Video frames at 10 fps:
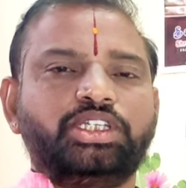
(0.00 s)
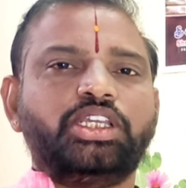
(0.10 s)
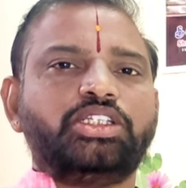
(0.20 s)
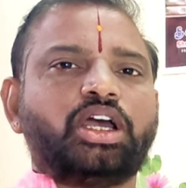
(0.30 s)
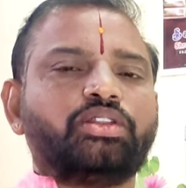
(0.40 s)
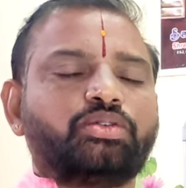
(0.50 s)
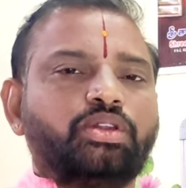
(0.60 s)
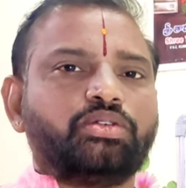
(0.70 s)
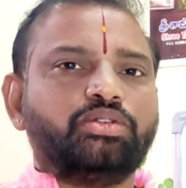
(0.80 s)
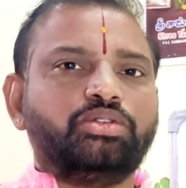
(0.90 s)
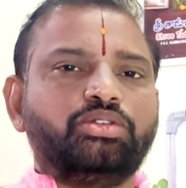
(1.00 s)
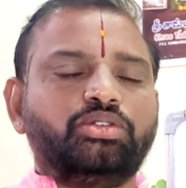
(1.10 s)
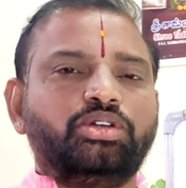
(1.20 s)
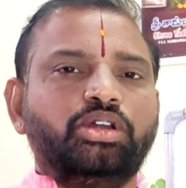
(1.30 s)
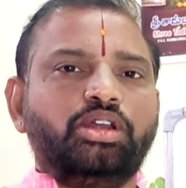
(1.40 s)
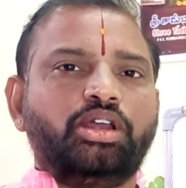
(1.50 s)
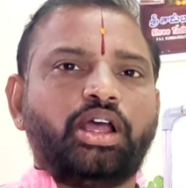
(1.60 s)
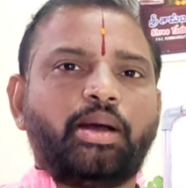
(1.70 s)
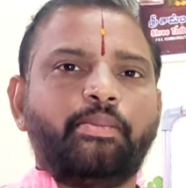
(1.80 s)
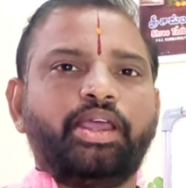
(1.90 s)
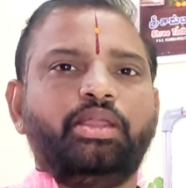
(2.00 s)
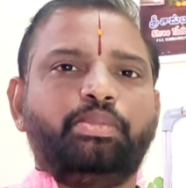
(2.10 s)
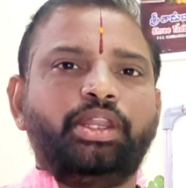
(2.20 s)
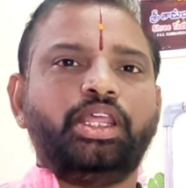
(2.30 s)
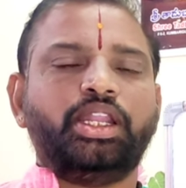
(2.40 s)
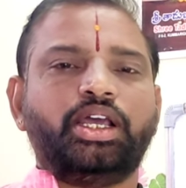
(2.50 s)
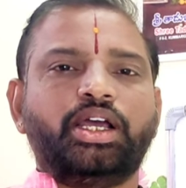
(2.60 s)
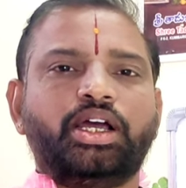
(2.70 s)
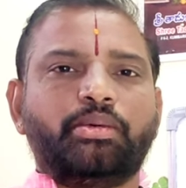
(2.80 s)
ఈ జాతకులకు అమ్మాయి పిల్లైనా